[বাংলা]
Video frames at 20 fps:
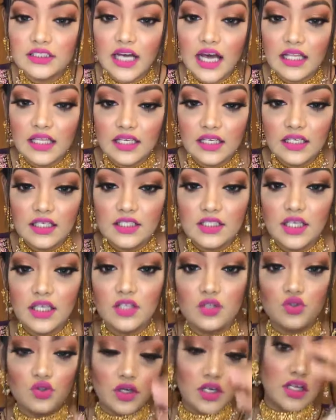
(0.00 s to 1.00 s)
যাদেরই যেই
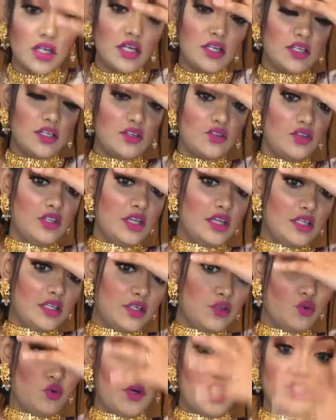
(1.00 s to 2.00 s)
জুয়েলারি রিলেটেড
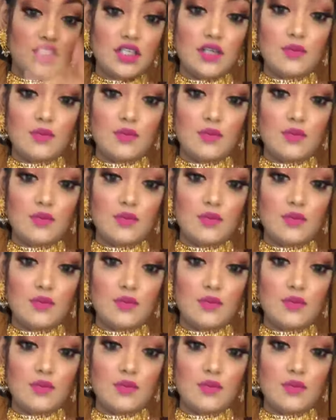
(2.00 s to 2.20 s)
কোয়েশ্চেন